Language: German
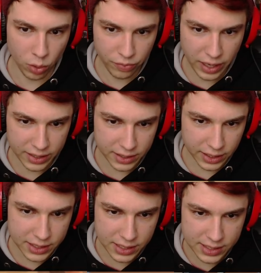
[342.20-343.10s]
Irgendwer hat hier
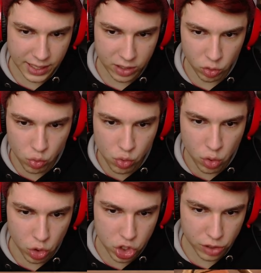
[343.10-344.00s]
richtig seinen
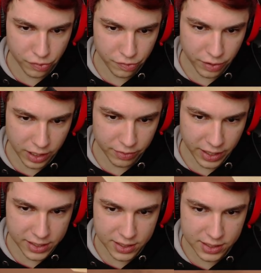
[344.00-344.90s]
Uhu-Stift
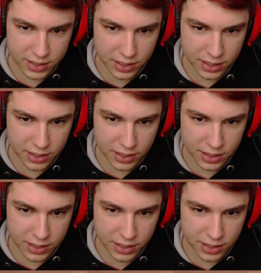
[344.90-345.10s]
vergewaltigt.